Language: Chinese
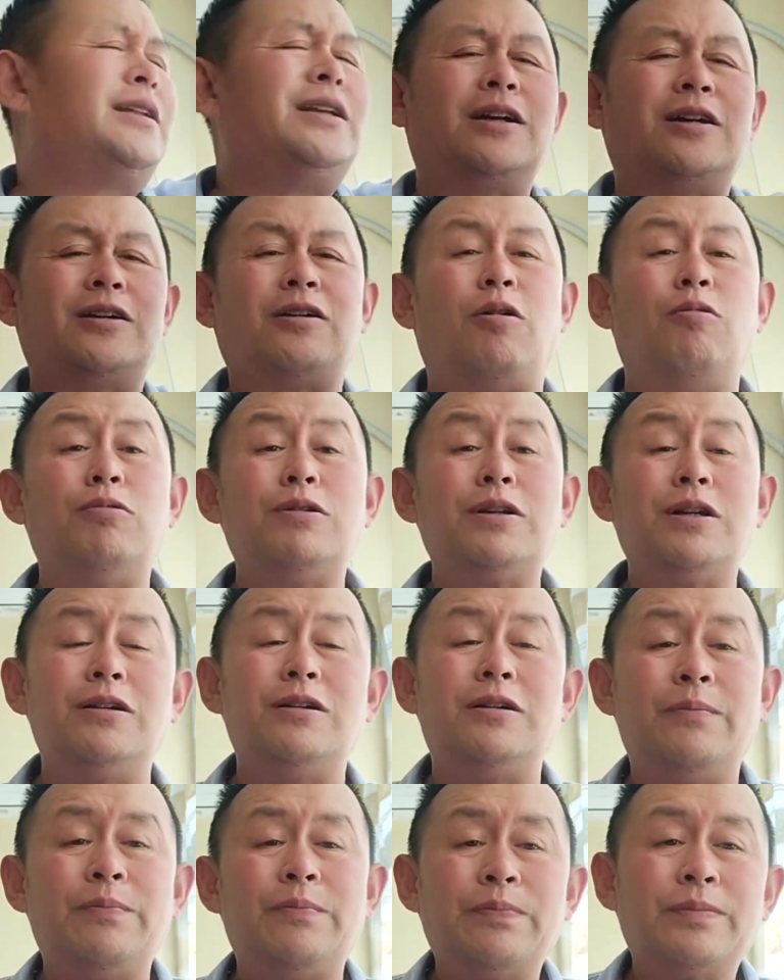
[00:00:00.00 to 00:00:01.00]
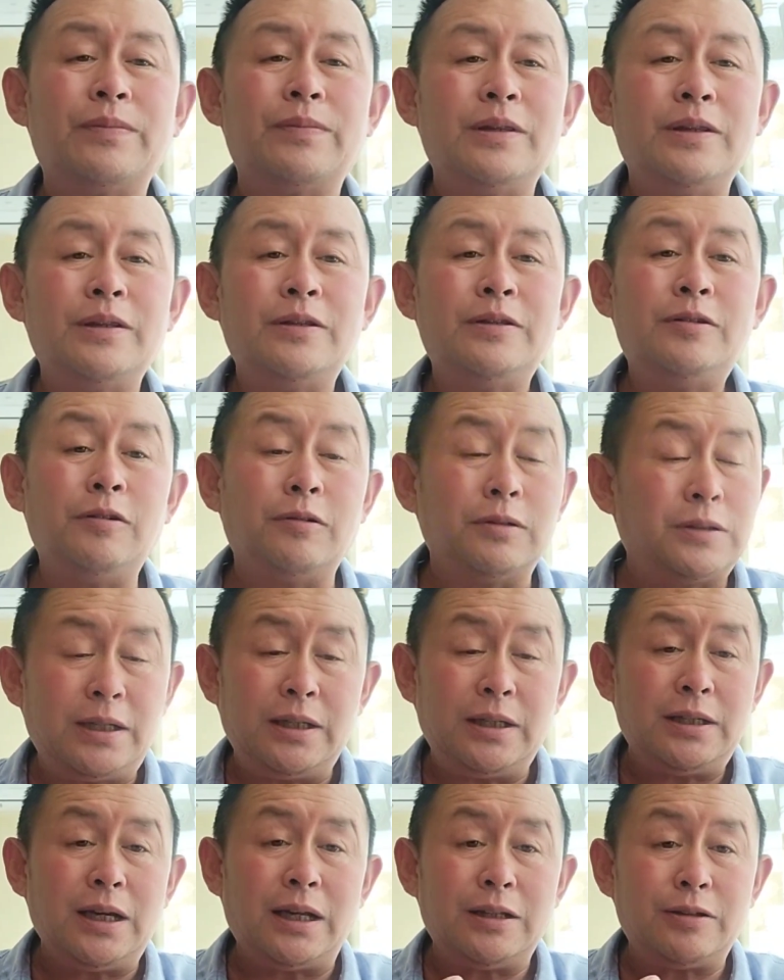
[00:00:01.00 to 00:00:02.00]
来那个高音儿，就
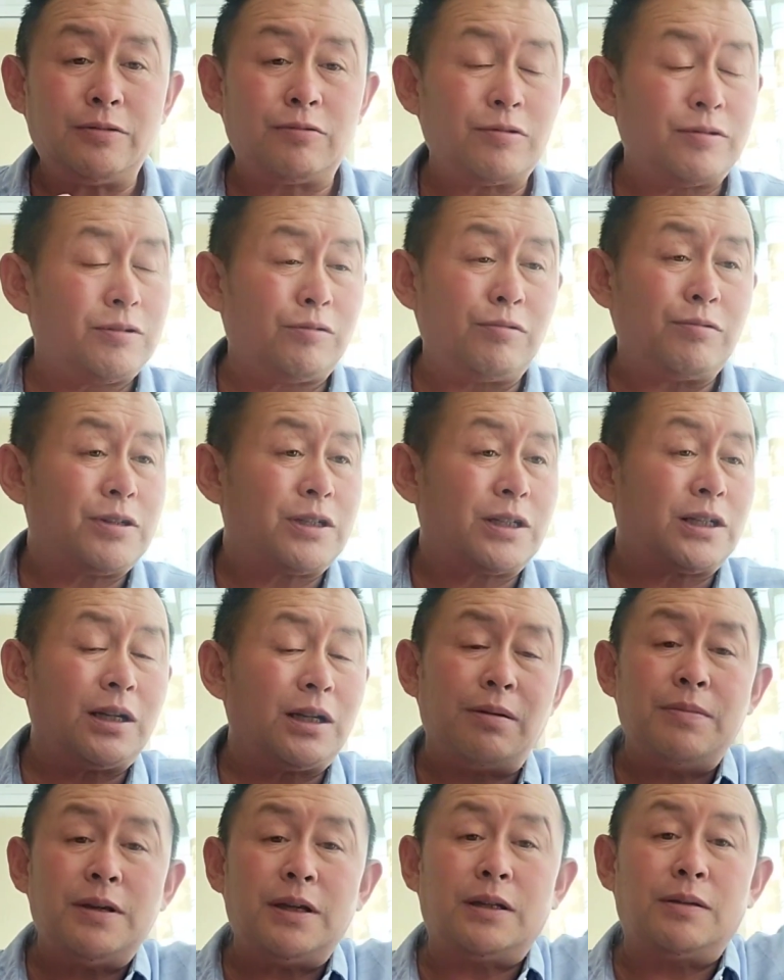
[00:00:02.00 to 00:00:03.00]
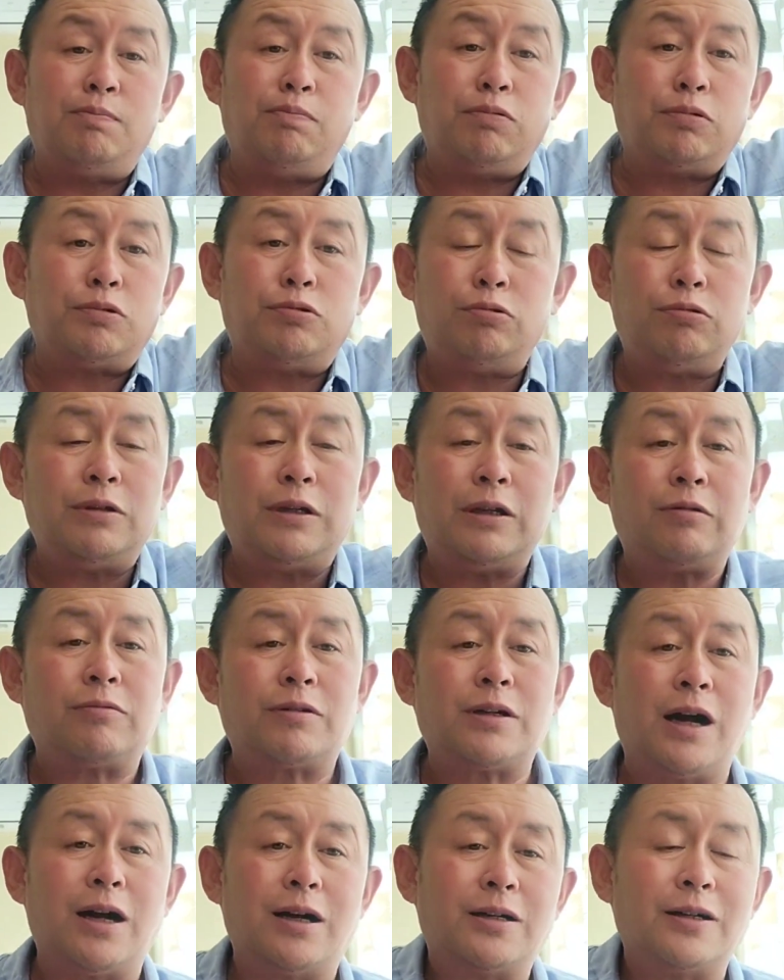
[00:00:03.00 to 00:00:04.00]
体现那种对生命的不屈那种
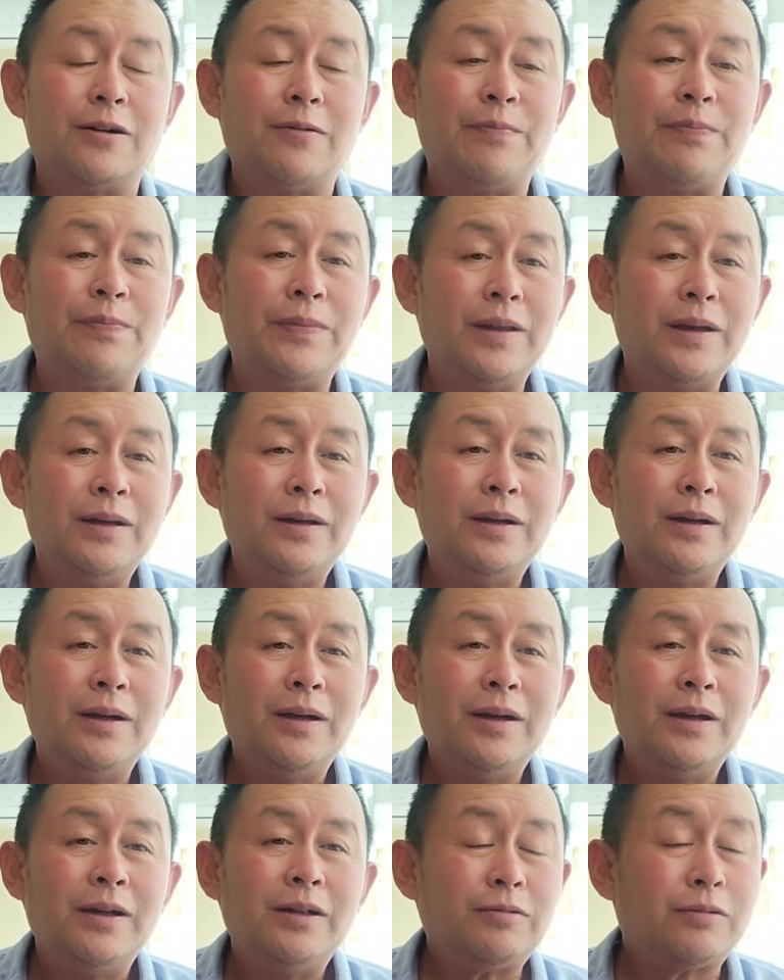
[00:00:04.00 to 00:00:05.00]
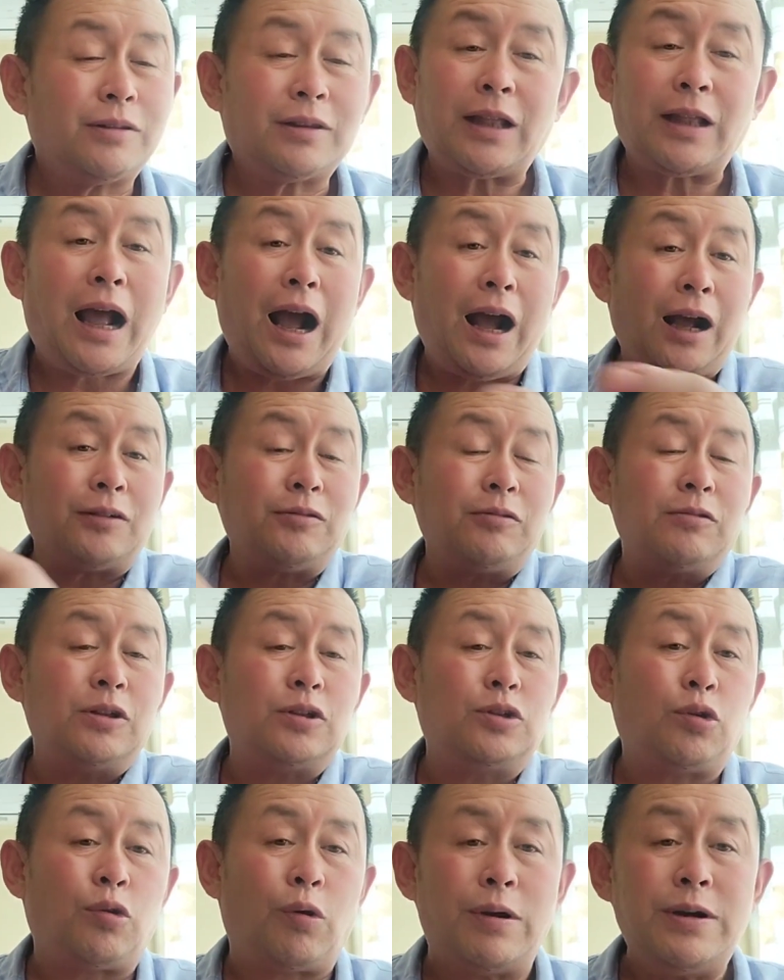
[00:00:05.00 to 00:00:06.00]
抗争，打动
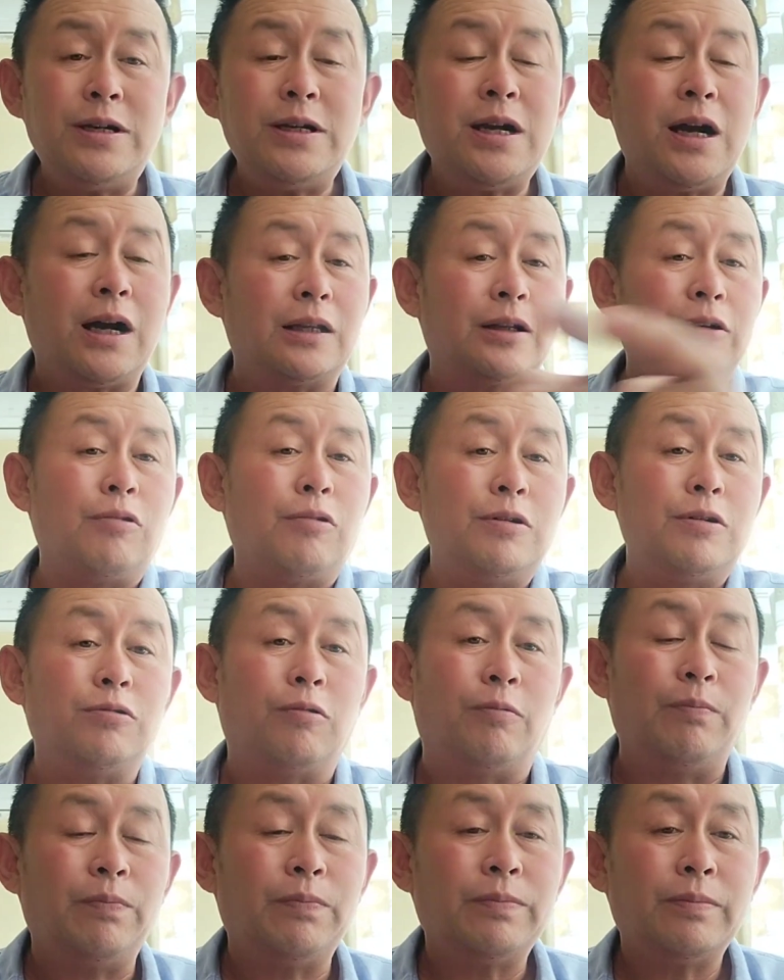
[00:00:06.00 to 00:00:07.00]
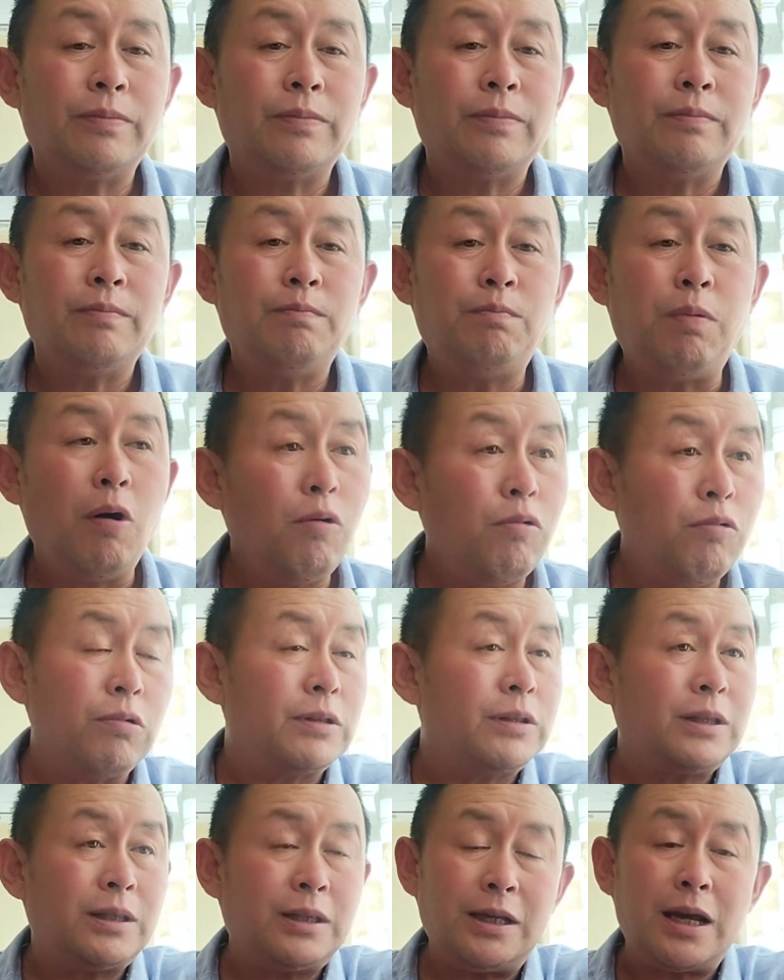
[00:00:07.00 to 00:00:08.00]
了全场的观众，包
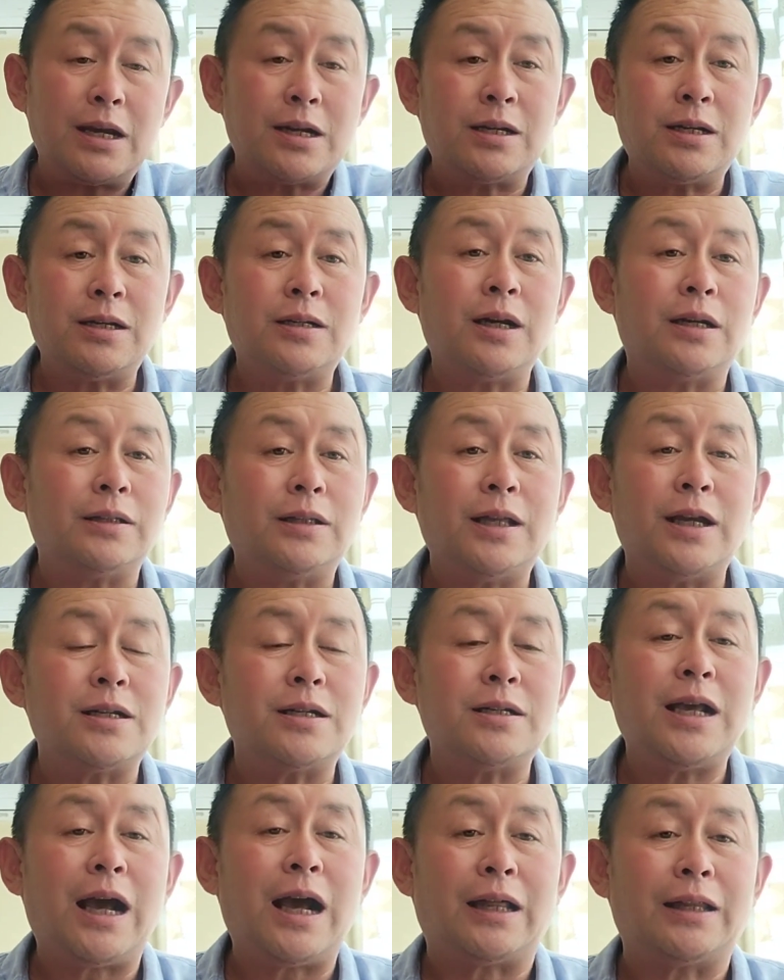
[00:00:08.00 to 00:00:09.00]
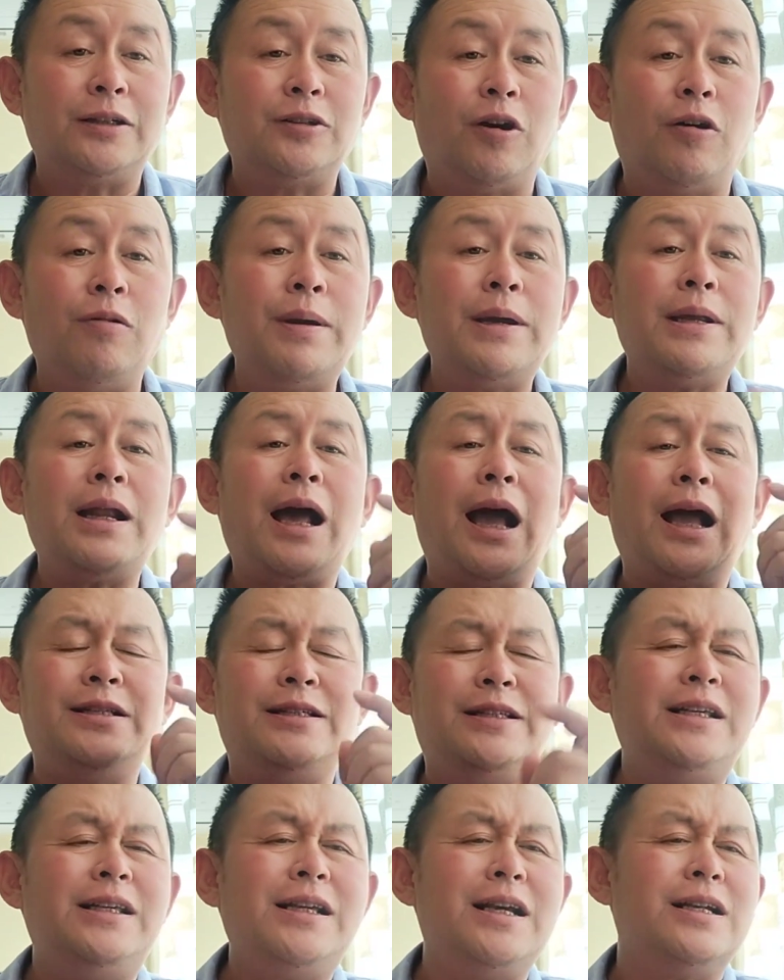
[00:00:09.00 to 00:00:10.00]
括电视上、电视下的姚贝娜
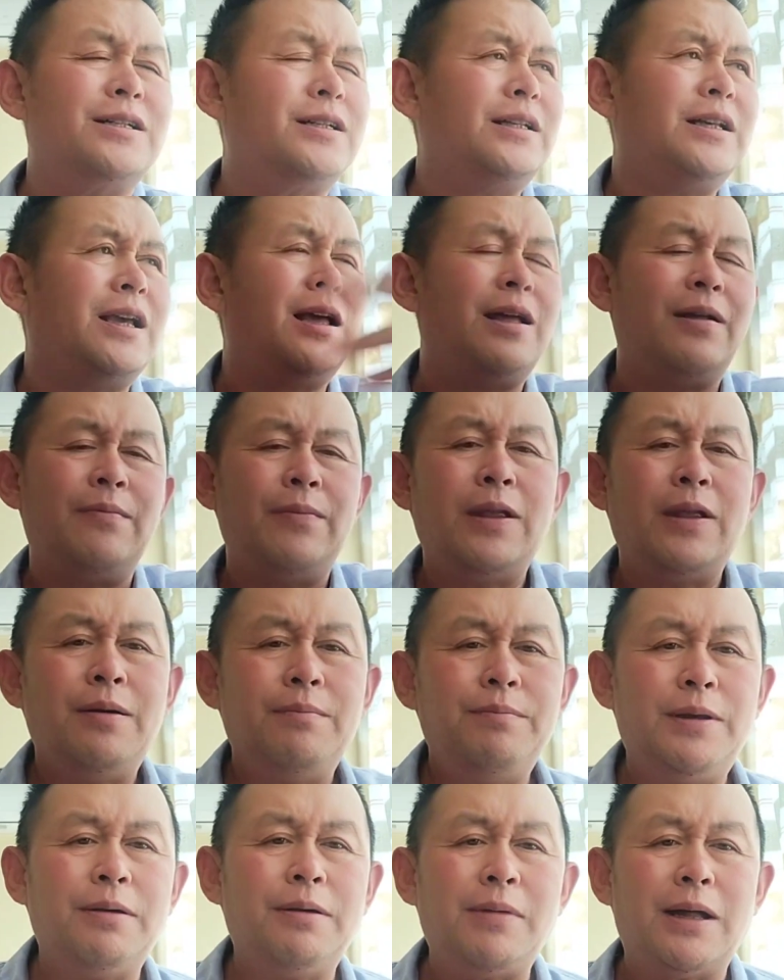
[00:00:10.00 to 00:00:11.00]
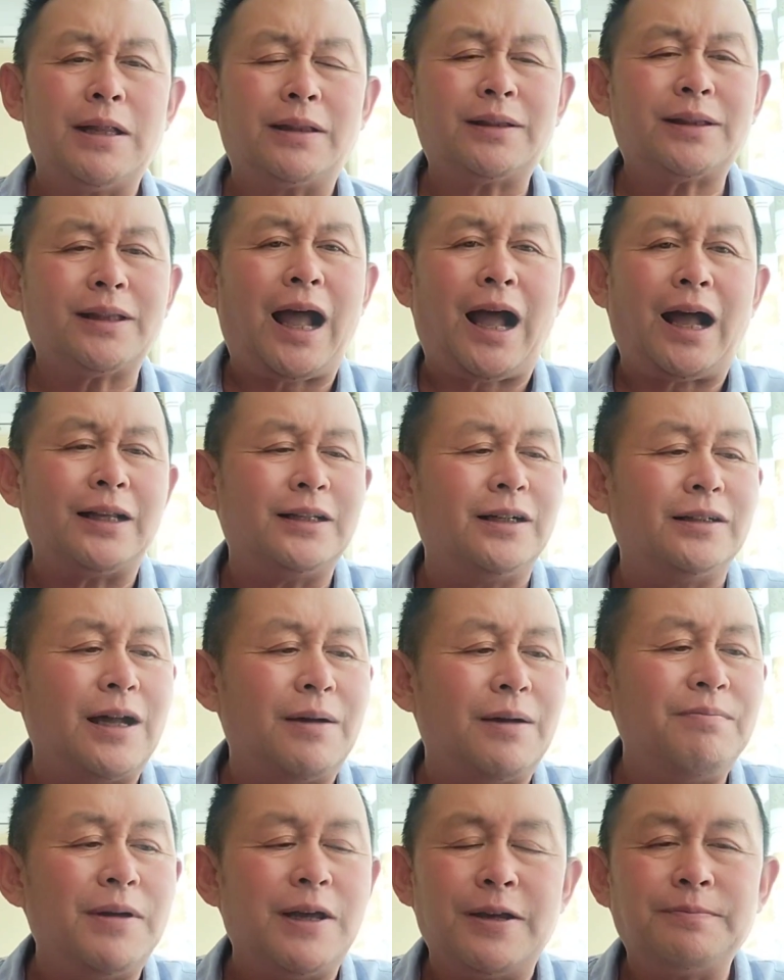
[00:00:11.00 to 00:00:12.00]
一夜之间名满大江
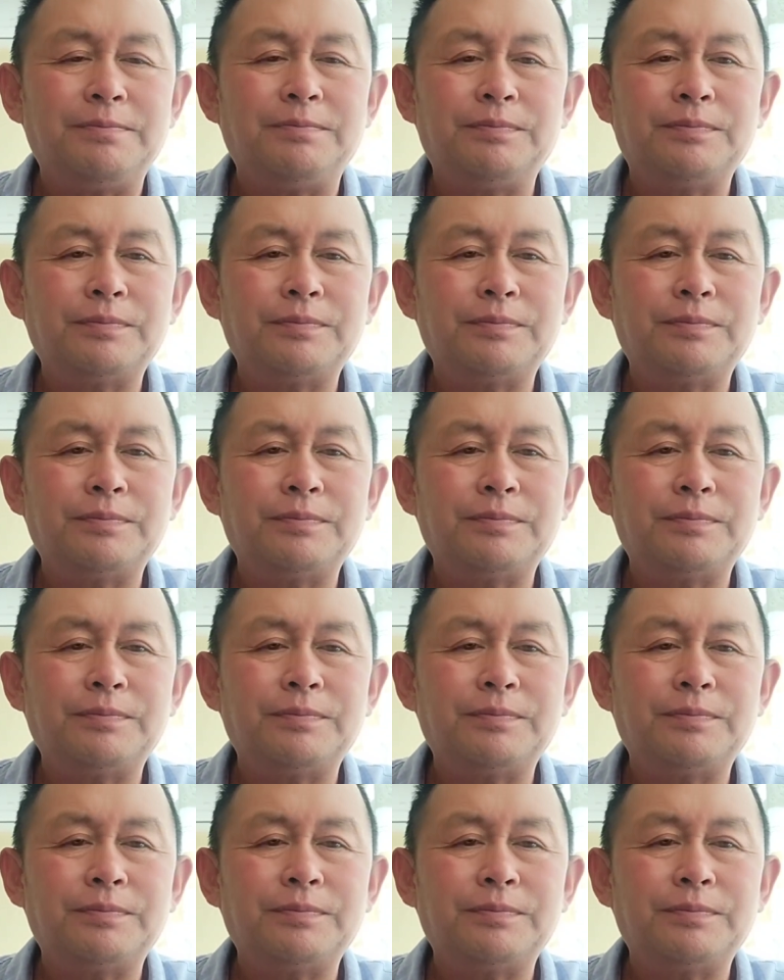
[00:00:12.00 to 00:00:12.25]
南北。